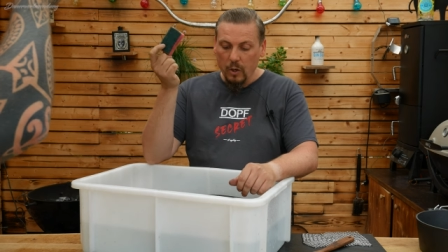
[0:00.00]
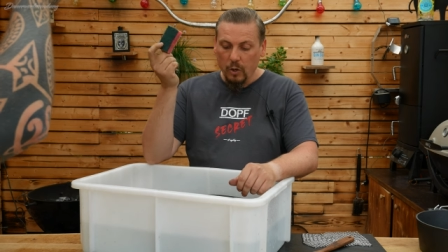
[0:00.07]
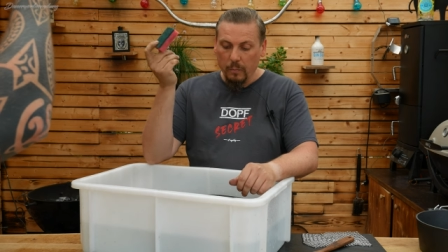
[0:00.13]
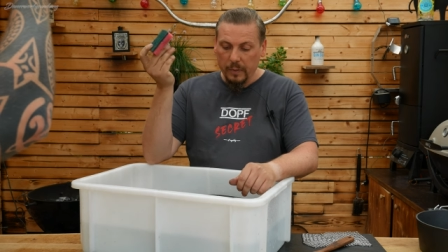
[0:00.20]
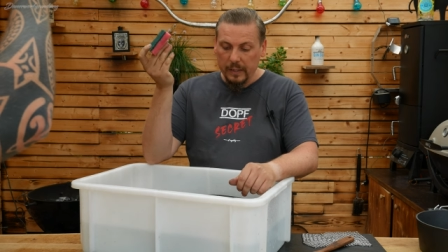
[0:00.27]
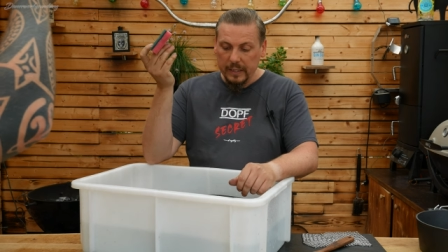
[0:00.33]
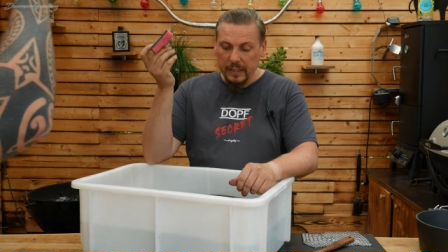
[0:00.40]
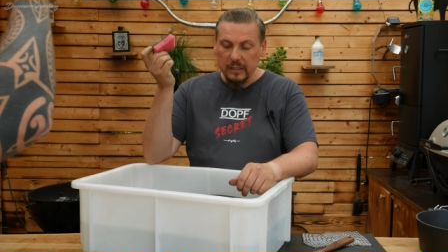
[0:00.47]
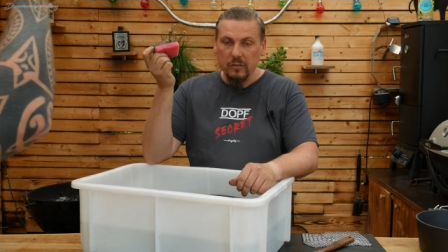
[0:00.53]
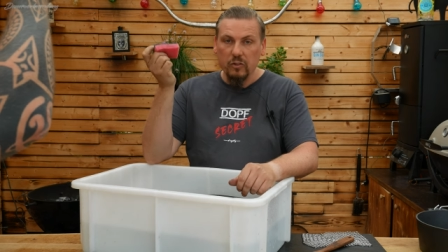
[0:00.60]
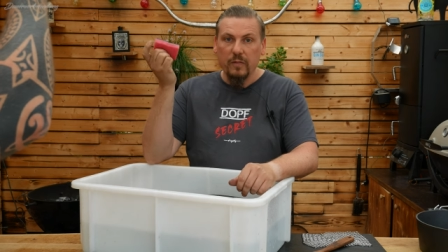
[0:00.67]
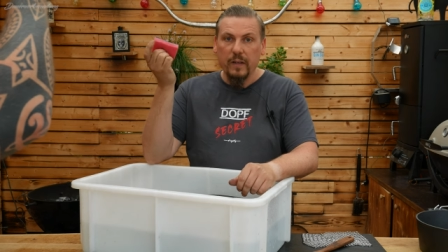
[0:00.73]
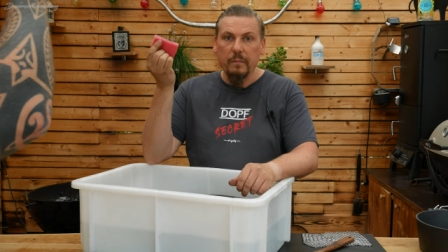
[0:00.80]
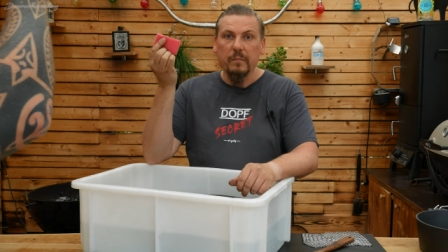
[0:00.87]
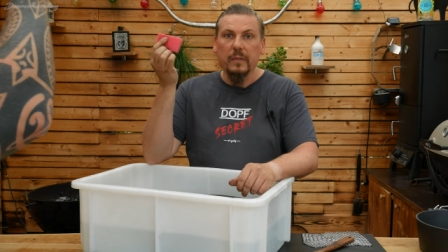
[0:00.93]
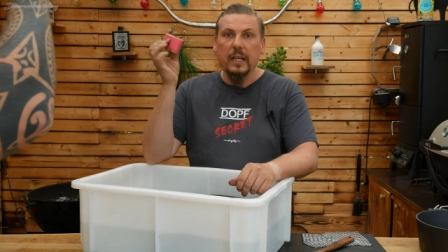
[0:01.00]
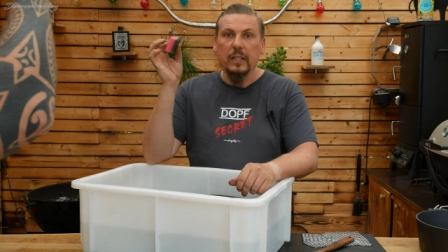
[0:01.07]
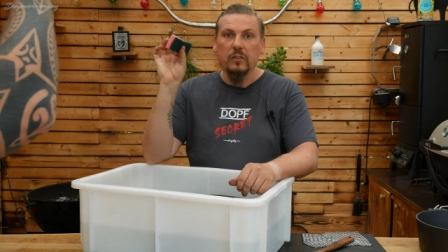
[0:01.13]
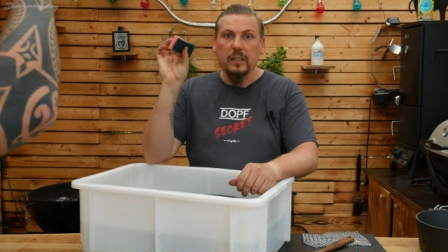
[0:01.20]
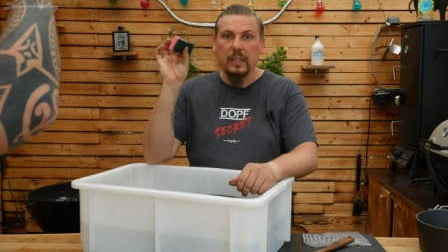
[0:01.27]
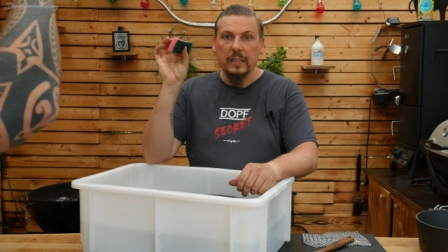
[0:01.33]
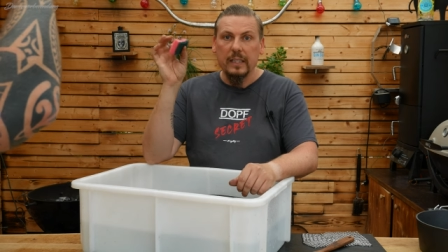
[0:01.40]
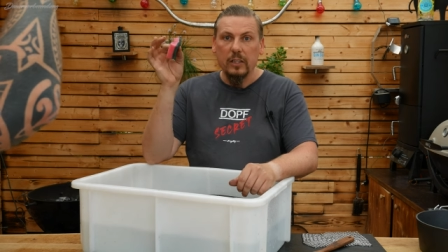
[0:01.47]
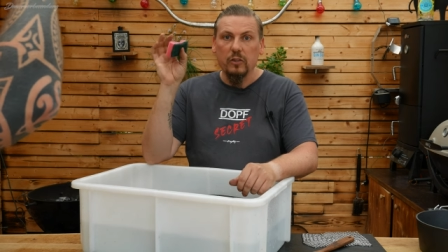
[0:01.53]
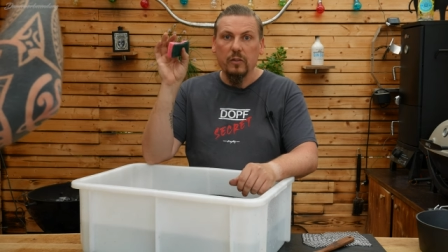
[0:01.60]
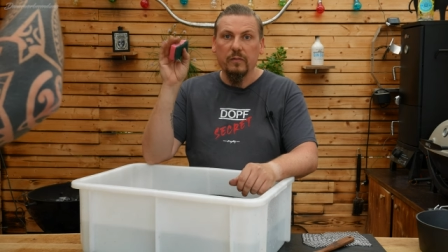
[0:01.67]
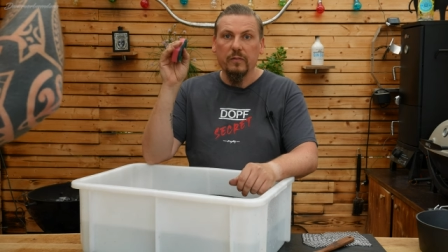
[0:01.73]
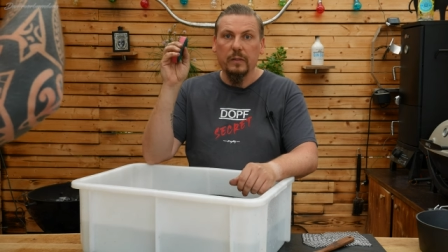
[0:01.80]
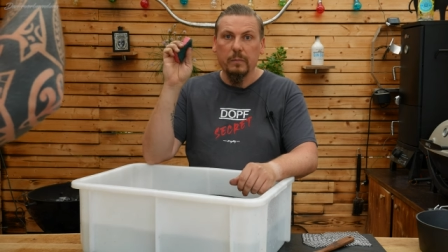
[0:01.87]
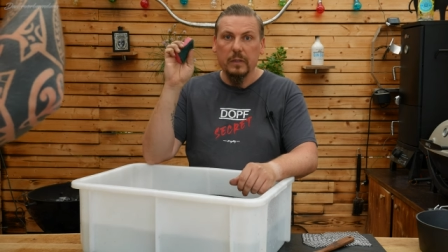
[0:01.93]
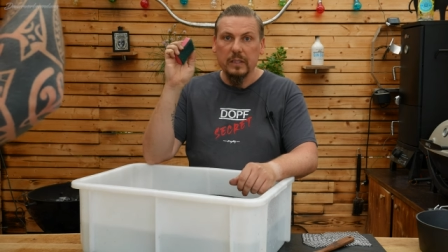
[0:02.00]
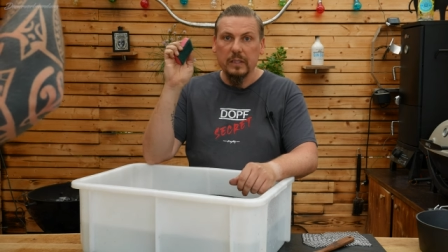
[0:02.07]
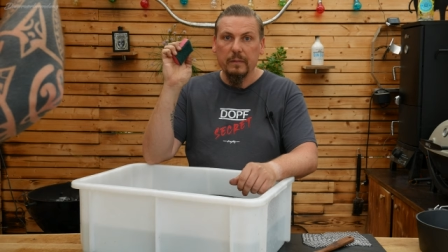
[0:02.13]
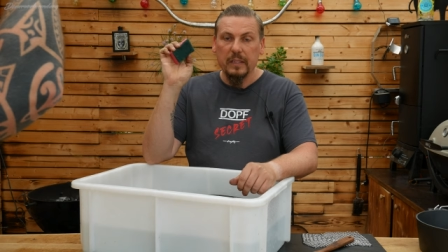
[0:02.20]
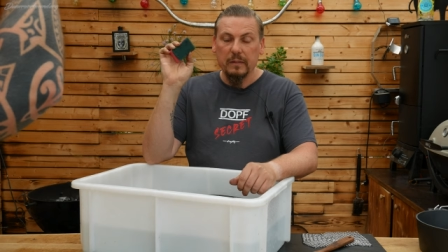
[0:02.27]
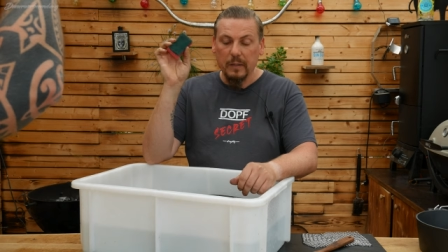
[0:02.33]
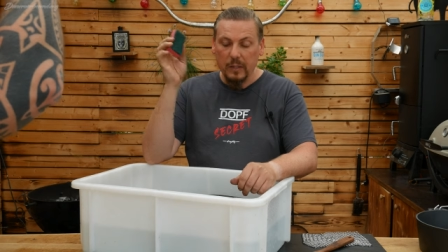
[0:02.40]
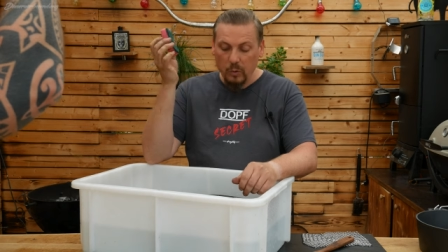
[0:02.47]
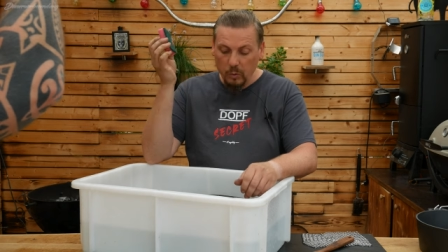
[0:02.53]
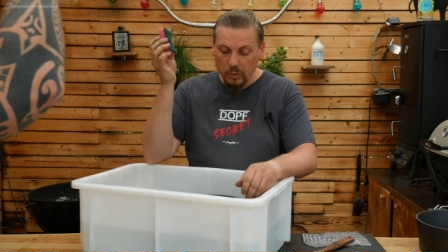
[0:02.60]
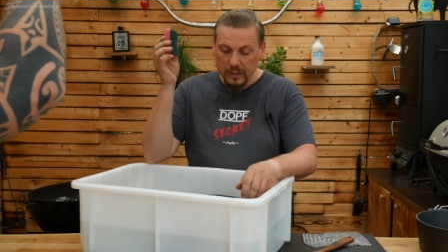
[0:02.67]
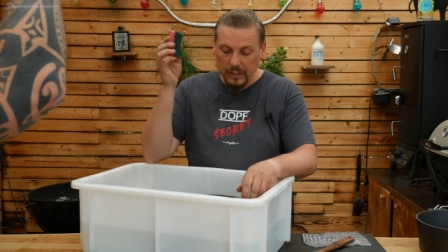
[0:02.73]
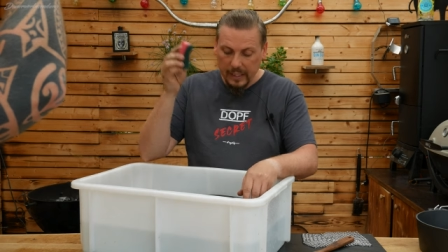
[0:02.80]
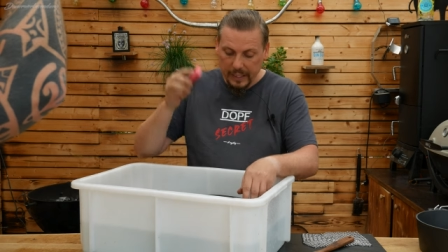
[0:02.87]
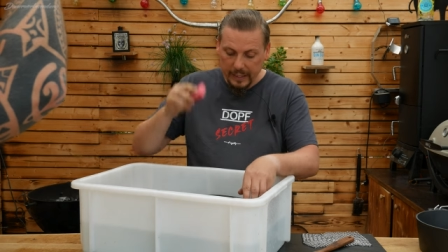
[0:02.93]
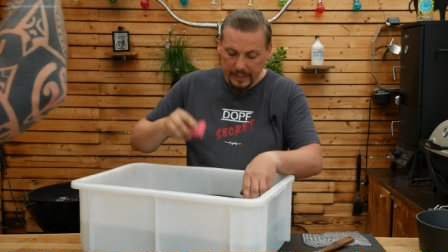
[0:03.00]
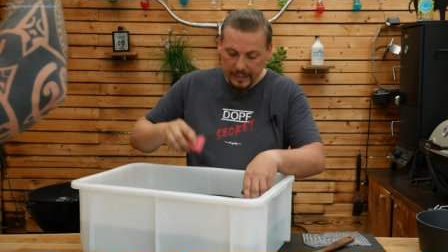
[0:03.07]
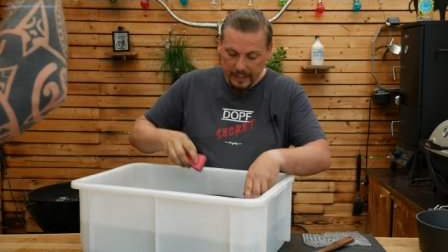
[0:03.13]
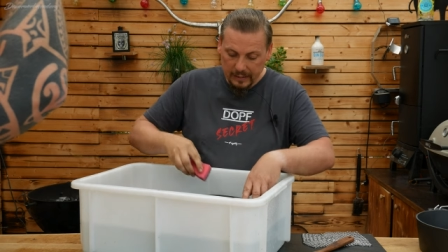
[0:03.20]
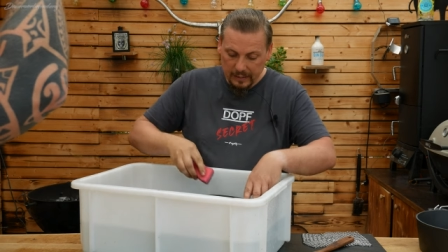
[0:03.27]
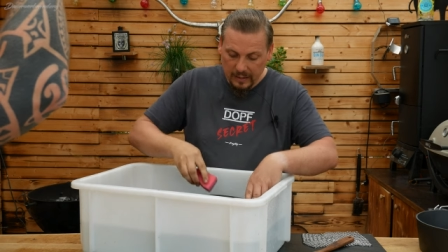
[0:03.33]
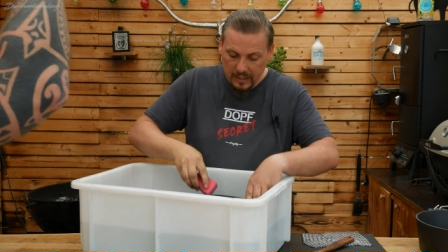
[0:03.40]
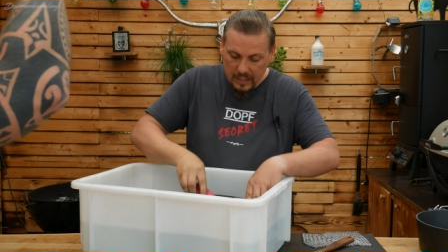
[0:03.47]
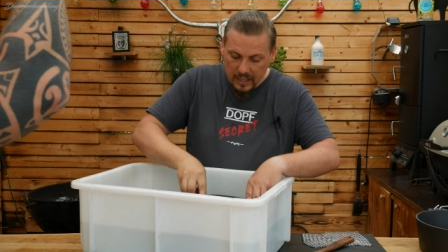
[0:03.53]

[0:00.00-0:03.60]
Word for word: Und mit diesem Schwamm kannst du den Dutch Oven im Prinzip erstmal grundreinigen.